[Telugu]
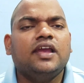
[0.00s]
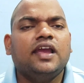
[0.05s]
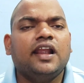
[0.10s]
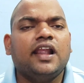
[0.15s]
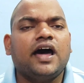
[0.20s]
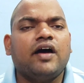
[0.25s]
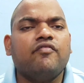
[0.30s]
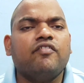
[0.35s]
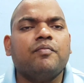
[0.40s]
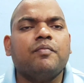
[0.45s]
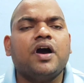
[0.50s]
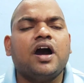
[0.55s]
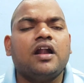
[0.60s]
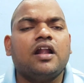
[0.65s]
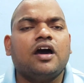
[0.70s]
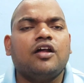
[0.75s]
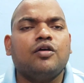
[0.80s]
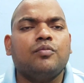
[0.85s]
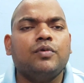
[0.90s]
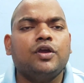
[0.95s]
ఇలా
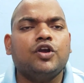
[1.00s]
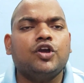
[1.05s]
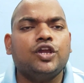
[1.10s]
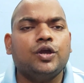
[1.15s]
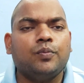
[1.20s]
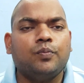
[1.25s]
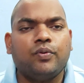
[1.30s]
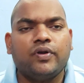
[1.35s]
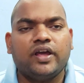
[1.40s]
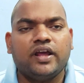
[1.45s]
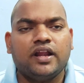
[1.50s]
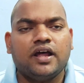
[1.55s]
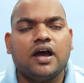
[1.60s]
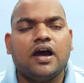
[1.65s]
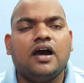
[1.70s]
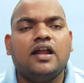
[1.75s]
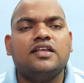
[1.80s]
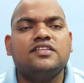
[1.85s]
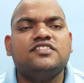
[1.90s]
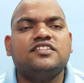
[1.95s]
విమానాలు మీకు ఎప్పుడైనా
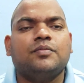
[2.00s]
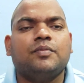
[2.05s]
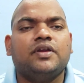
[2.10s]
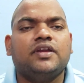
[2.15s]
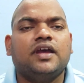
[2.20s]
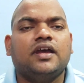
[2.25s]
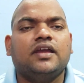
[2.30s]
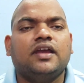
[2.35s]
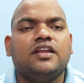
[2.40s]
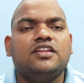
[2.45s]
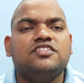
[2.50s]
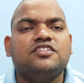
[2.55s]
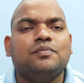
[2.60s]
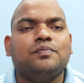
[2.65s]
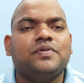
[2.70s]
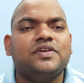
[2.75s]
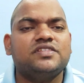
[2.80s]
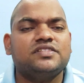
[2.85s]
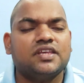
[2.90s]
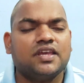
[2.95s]
ఆలస్యమయ్యాయని
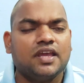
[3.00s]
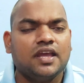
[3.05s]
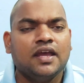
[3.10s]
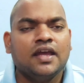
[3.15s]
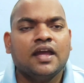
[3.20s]
చెప్పేసి